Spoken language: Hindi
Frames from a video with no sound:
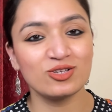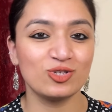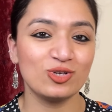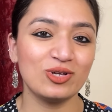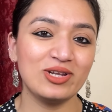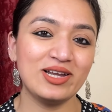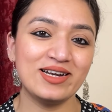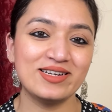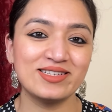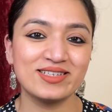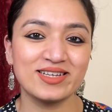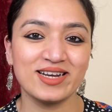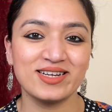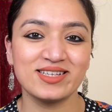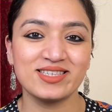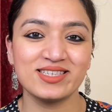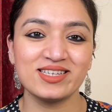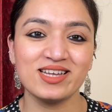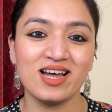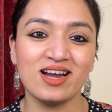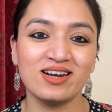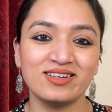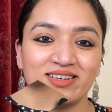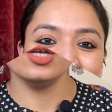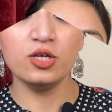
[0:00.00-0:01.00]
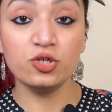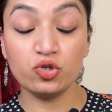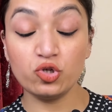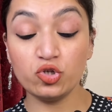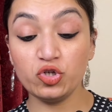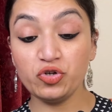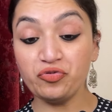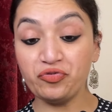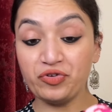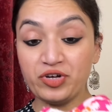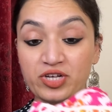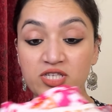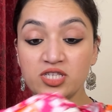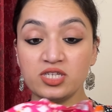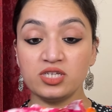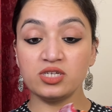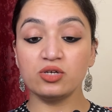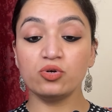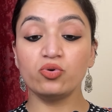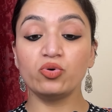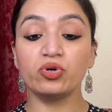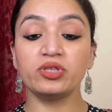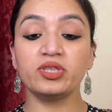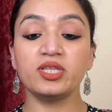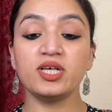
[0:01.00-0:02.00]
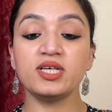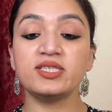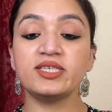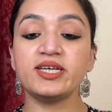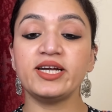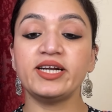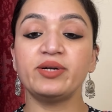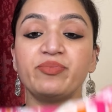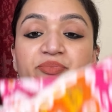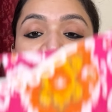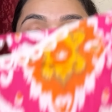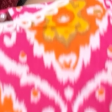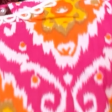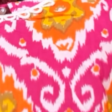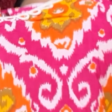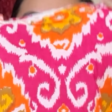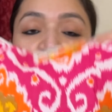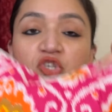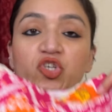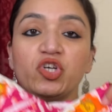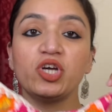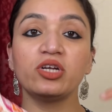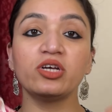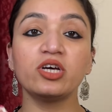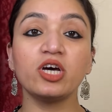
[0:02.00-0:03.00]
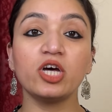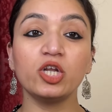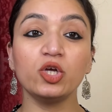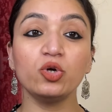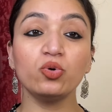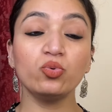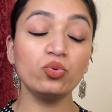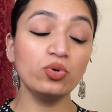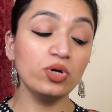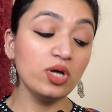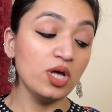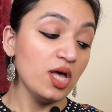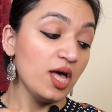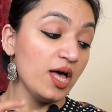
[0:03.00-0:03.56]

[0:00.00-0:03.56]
सो लेट्स गेट स्टार्टेड सो जो फर्स्ट कुर्ता सेट मैं आपसे शेयर करी हूँ